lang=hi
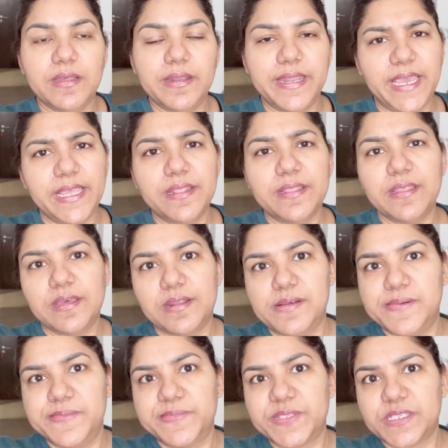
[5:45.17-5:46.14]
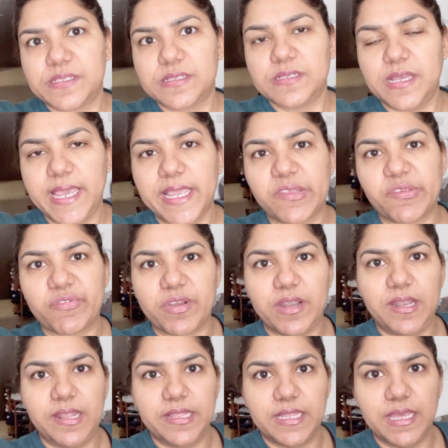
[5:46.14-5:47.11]
नाइन दरहम्स
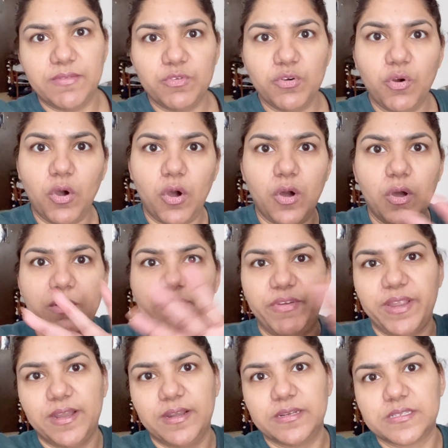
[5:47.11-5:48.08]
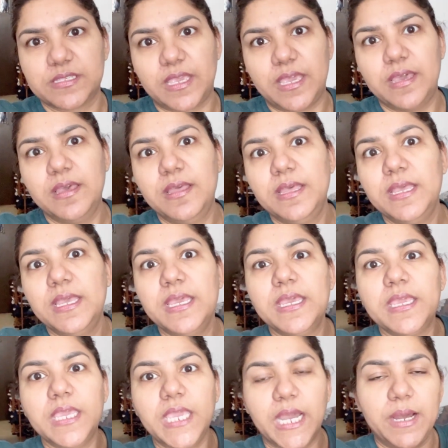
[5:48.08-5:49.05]
एक्स्ट्रा लेते हैं वो ऑल फिंगर्स के
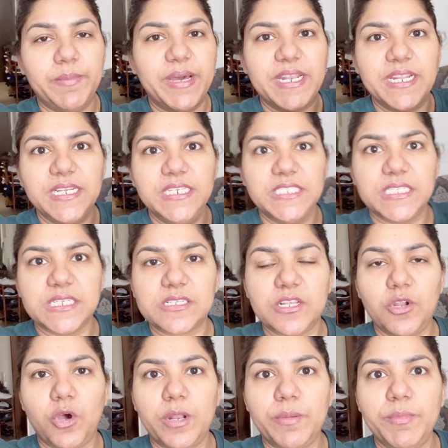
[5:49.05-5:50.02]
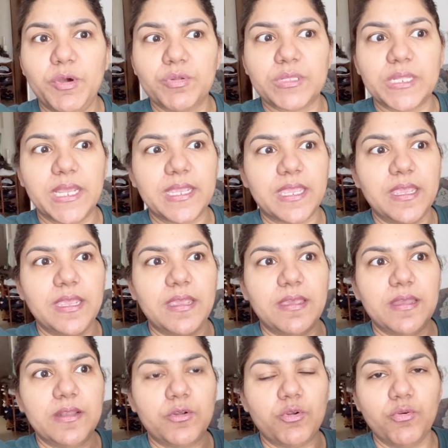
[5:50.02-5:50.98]
यहाँ हमारे नीचे सलोन में होता है कि
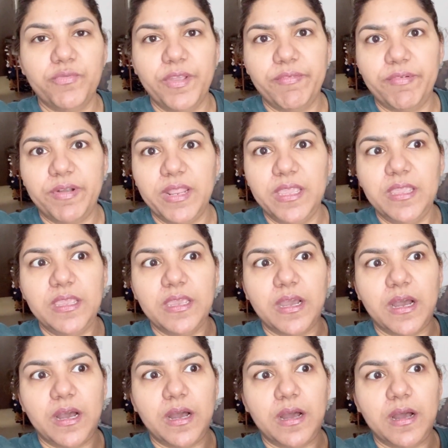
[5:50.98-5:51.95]
टू फिफ्टी या